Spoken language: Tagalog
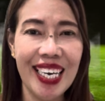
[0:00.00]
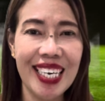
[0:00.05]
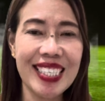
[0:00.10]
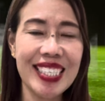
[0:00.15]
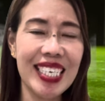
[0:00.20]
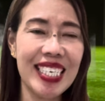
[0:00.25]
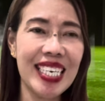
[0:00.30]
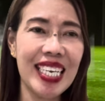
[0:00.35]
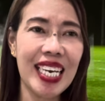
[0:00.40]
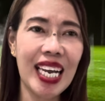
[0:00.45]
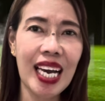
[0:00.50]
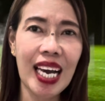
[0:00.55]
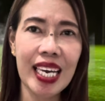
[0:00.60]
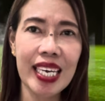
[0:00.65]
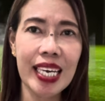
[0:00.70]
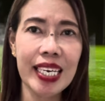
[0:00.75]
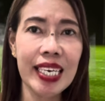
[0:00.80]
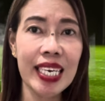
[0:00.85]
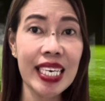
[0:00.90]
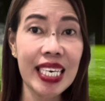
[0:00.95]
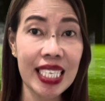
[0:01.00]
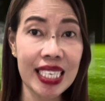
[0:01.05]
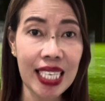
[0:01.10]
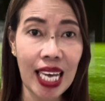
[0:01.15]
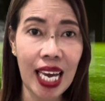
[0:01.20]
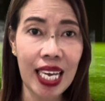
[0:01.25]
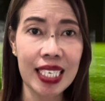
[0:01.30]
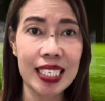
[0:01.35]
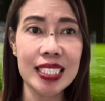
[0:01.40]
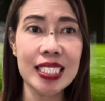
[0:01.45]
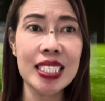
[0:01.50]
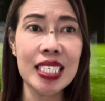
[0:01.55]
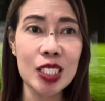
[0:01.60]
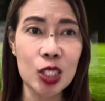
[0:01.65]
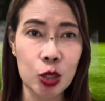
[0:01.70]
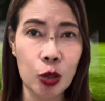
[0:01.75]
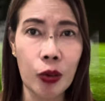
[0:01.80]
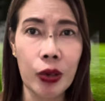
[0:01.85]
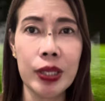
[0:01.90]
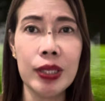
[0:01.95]
hindi nila kayang higitan si
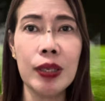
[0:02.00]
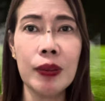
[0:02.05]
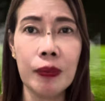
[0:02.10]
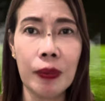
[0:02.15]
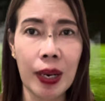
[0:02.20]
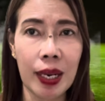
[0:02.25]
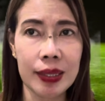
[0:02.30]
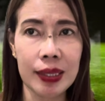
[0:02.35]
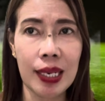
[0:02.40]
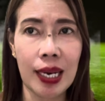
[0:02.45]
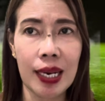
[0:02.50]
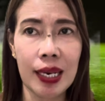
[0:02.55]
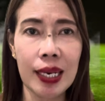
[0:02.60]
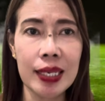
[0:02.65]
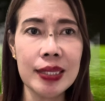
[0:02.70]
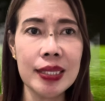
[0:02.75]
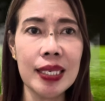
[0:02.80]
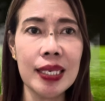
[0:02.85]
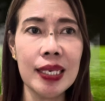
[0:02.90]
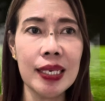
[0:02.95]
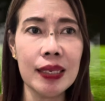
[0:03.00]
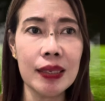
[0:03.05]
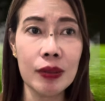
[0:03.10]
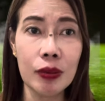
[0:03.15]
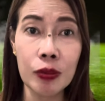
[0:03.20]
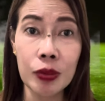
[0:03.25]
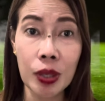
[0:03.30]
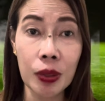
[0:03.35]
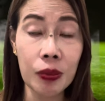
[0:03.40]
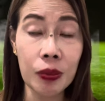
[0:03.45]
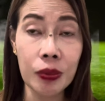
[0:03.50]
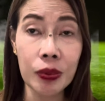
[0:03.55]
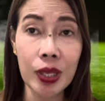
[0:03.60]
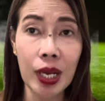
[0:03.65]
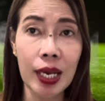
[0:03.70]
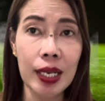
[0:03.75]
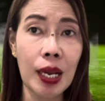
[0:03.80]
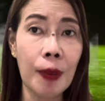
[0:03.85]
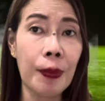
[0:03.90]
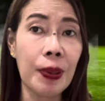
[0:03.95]
Joy Diwata. Kasi
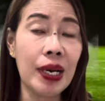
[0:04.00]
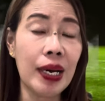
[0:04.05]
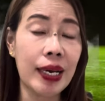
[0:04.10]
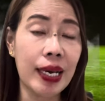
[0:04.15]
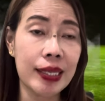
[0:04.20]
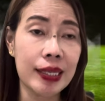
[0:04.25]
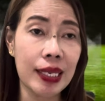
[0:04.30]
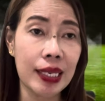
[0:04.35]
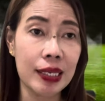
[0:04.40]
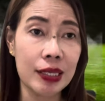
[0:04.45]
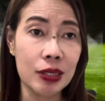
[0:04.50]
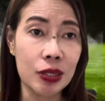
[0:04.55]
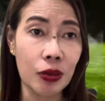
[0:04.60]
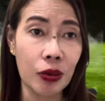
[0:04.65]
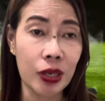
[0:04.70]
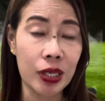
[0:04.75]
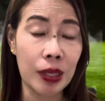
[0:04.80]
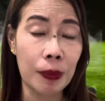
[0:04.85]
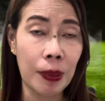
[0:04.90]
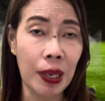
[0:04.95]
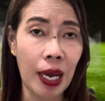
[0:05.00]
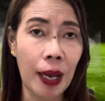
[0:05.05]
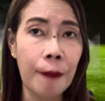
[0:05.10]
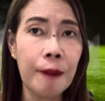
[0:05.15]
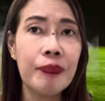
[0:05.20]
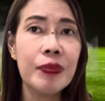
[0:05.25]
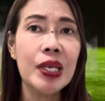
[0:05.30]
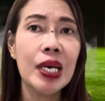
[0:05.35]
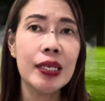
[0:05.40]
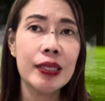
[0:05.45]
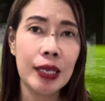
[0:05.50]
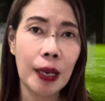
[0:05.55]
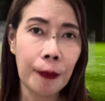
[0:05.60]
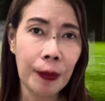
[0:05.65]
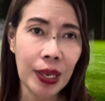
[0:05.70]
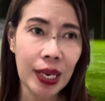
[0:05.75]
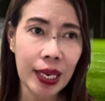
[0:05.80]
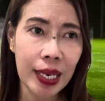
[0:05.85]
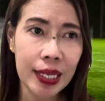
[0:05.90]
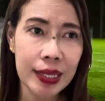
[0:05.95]
unang-una, napakaganda ni Joy, di ba?
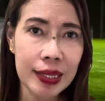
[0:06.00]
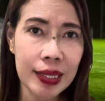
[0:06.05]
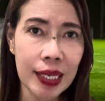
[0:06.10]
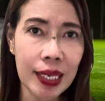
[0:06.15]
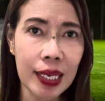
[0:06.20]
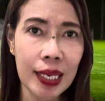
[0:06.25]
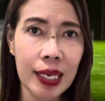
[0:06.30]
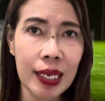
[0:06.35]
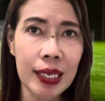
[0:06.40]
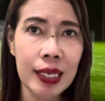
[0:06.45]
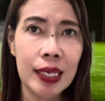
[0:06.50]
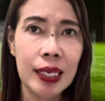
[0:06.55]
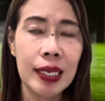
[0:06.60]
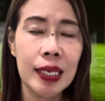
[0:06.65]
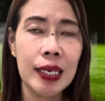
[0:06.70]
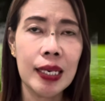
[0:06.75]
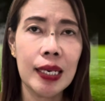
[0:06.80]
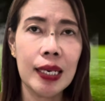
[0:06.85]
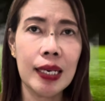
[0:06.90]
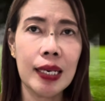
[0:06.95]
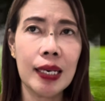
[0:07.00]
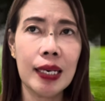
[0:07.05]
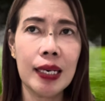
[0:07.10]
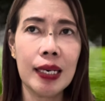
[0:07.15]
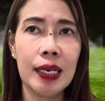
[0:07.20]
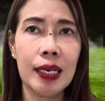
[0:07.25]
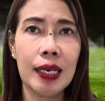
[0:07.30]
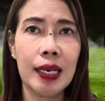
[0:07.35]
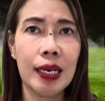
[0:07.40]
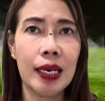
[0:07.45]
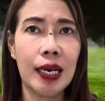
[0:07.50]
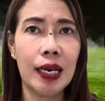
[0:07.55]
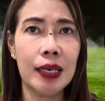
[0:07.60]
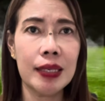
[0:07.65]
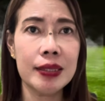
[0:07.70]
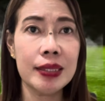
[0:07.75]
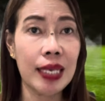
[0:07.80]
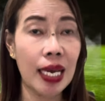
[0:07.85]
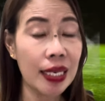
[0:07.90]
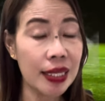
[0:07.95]
Napakaganda, uh,
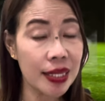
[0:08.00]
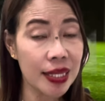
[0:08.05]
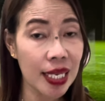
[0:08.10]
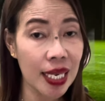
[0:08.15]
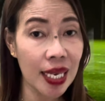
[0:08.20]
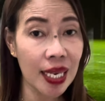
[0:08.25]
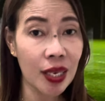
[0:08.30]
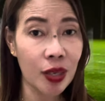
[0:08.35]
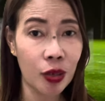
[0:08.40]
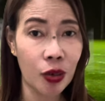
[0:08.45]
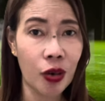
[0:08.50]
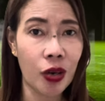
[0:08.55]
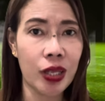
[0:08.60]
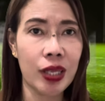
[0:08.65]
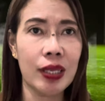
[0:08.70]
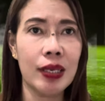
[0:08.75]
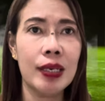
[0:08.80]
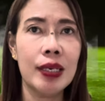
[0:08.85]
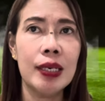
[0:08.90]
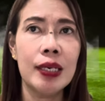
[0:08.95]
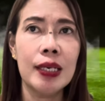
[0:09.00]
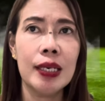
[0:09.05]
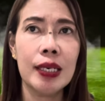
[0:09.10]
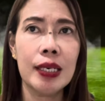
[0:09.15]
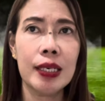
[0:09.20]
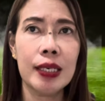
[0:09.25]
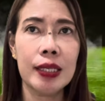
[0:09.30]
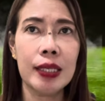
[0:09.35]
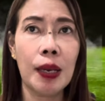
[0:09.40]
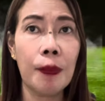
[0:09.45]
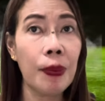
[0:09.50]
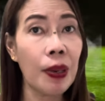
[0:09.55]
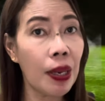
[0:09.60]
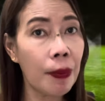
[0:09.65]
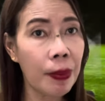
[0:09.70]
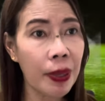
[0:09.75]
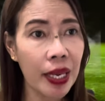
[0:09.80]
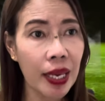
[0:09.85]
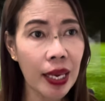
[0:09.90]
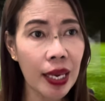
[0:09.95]
sexy, yon uh, ah,
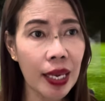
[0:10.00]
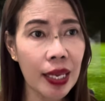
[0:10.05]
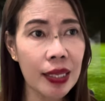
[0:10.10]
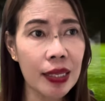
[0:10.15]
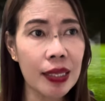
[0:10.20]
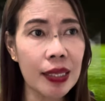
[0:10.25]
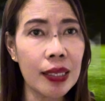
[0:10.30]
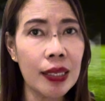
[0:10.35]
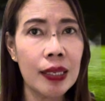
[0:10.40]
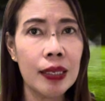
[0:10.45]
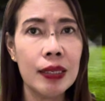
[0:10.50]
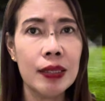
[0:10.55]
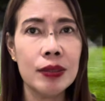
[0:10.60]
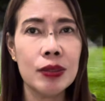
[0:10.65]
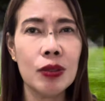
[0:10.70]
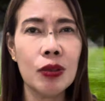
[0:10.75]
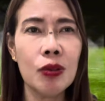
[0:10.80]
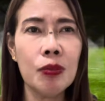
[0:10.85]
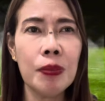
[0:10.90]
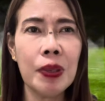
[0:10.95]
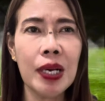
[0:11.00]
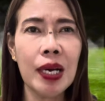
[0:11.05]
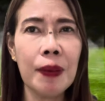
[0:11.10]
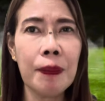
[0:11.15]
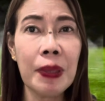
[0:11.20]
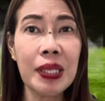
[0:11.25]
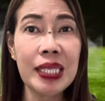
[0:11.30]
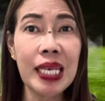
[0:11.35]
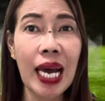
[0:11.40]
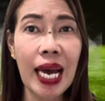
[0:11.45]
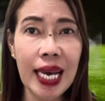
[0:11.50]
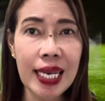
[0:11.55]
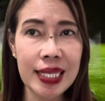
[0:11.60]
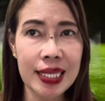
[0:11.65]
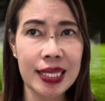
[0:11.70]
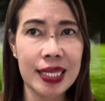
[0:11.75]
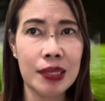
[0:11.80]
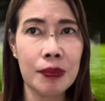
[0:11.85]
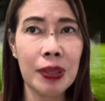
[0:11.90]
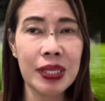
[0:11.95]
napakabait, So, kumbaga,
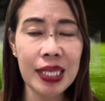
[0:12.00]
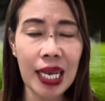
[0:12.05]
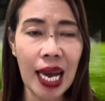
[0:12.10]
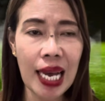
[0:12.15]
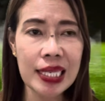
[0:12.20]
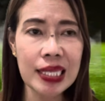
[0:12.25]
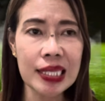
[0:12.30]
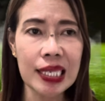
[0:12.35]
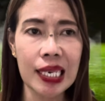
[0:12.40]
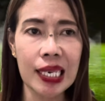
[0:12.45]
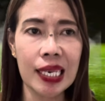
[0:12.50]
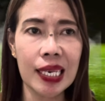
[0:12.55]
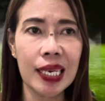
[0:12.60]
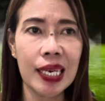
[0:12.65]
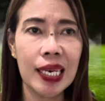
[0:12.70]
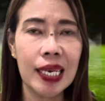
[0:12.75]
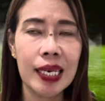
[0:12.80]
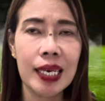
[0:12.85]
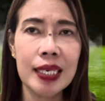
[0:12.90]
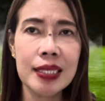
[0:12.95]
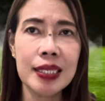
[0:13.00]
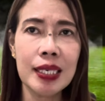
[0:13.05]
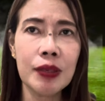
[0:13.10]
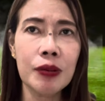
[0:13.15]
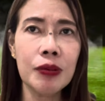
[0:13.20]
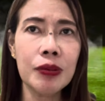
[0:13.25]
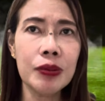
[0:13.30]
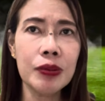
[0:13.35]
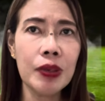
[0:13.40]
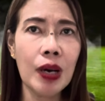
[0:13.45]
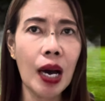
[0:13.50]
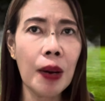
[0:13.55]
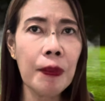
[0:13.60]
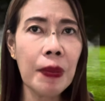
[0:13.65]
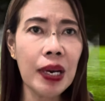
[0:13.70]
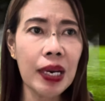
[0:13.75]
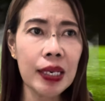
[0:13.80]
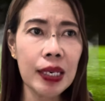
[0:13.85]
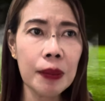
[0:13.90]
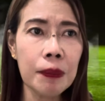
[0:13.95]
mataas. Mataas eh. Kasi kung ang
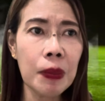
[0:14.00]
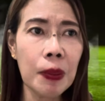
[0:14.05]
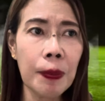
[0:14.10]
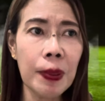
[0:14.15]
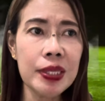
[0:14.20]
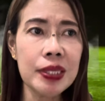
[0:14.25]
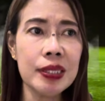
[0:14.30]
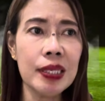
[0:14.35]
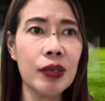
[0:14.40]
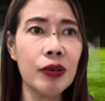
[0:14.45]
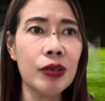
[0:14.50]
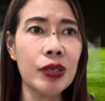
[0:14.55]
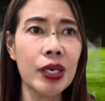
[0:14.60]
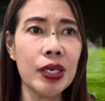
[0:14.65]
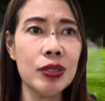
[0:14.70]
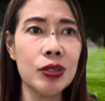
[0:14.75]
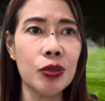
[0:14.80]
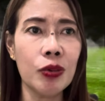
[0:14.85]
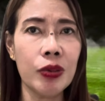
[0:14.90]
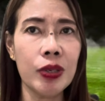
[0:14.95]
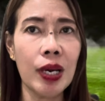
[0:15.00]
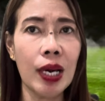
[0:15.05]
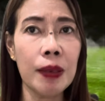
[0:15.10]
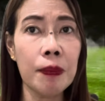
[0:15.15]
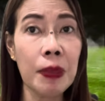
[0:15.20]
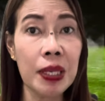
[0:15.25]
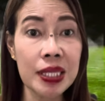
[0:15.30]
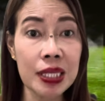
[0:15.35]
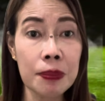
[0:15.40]
mga nang babas na yun kay Joy ay mas